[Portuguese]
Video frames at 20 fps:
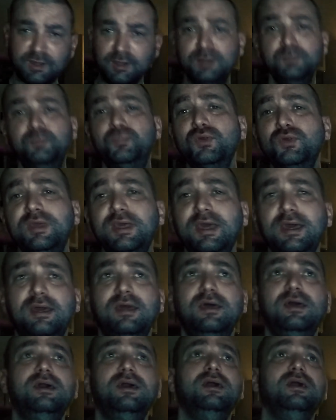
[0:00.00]
E por
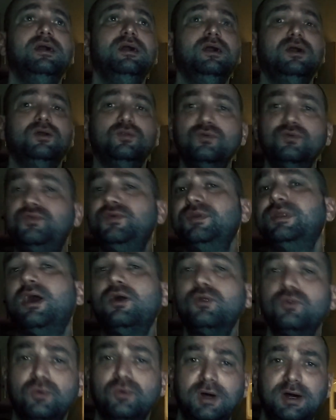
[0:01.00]
quê? No
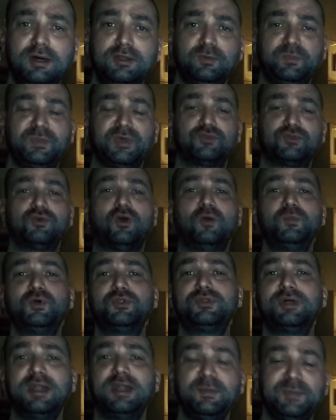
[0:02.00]
final do ano, pessoal, meu
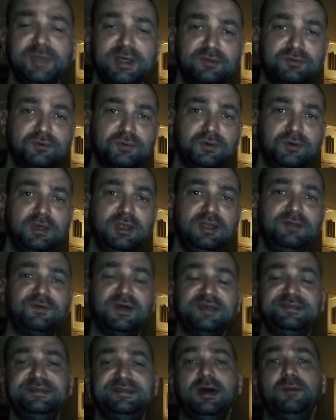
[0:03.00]
treinamento ele
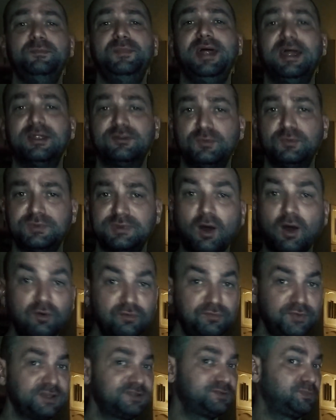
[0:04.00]
vai ser aberto
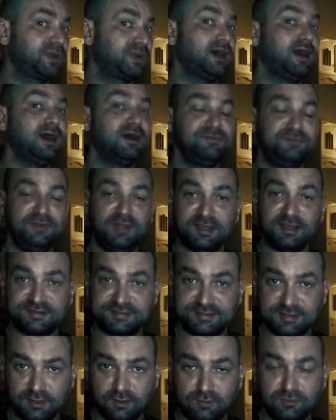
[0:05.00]
talvez para
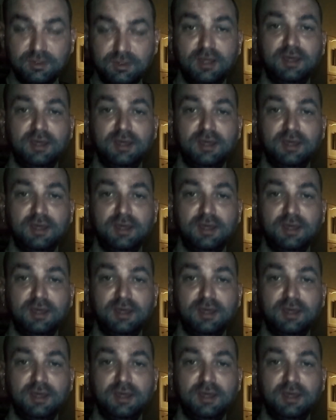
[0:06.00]
afiliação.